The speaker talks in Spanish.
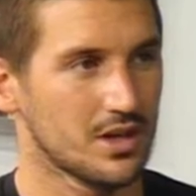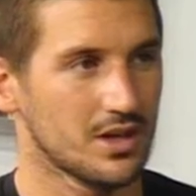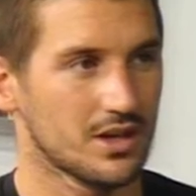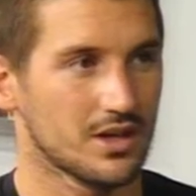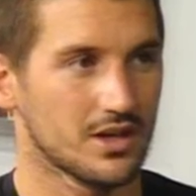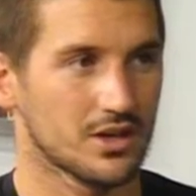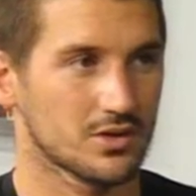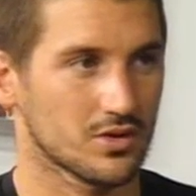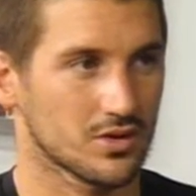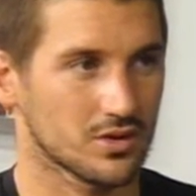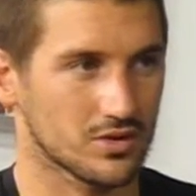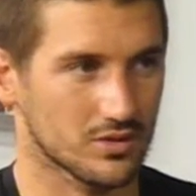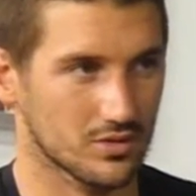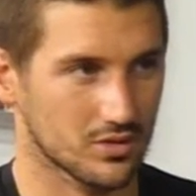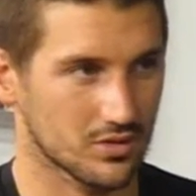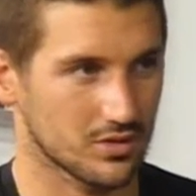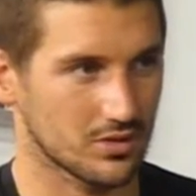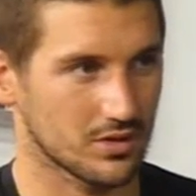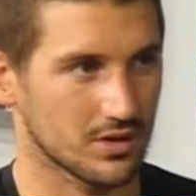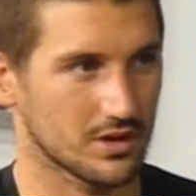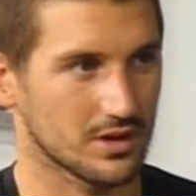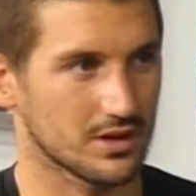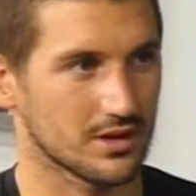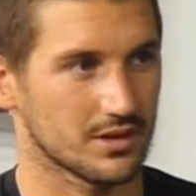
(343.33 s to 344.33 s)
eso es todo
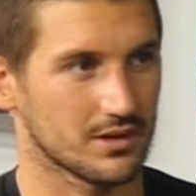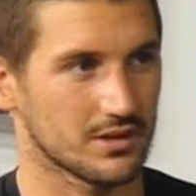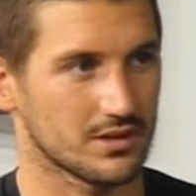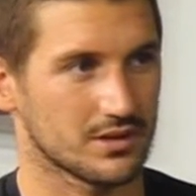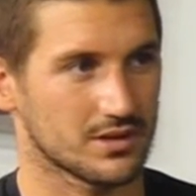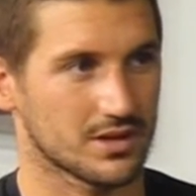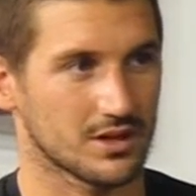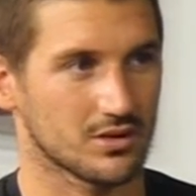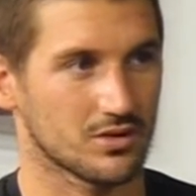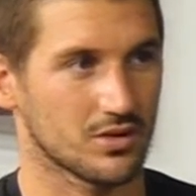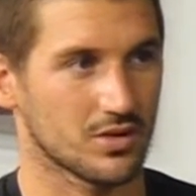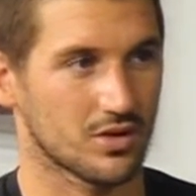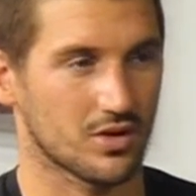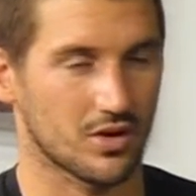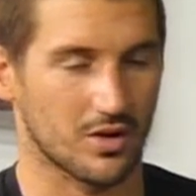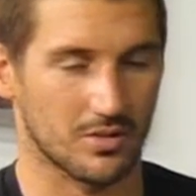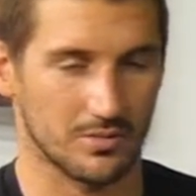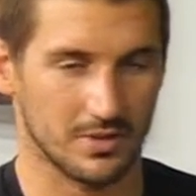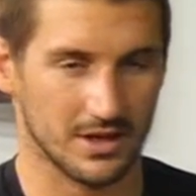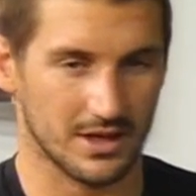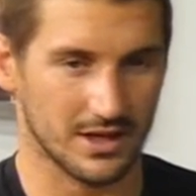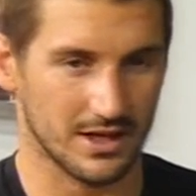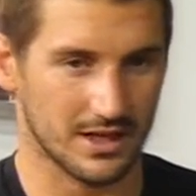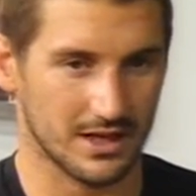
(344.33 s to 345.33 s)
lo que trato de
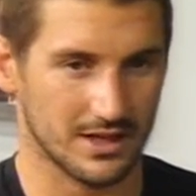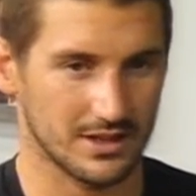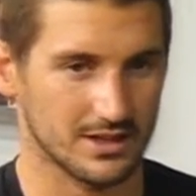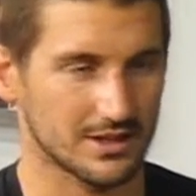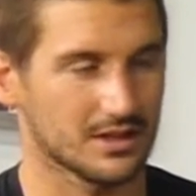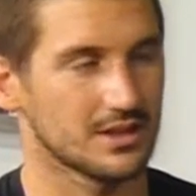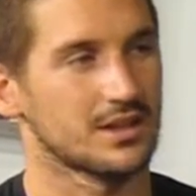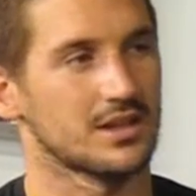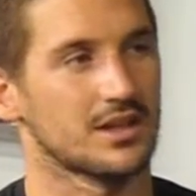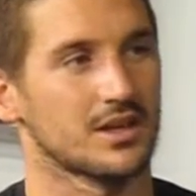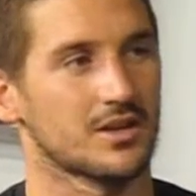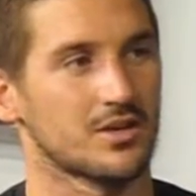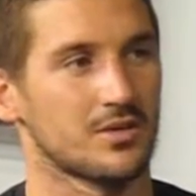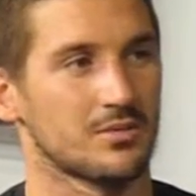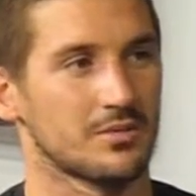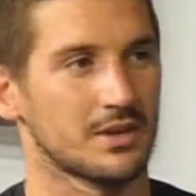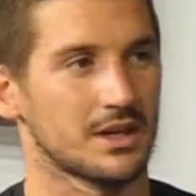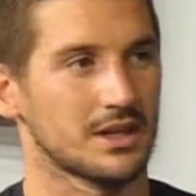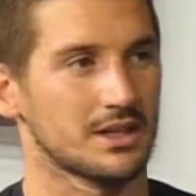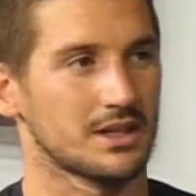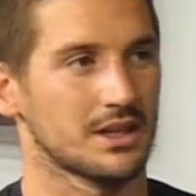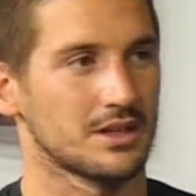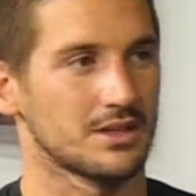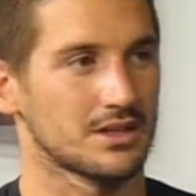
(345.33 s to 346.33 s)
comer antes de la
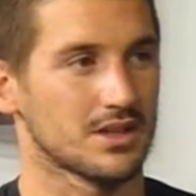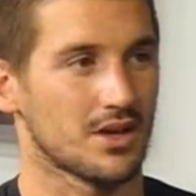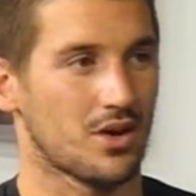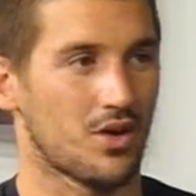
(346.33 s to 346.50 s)
competencia.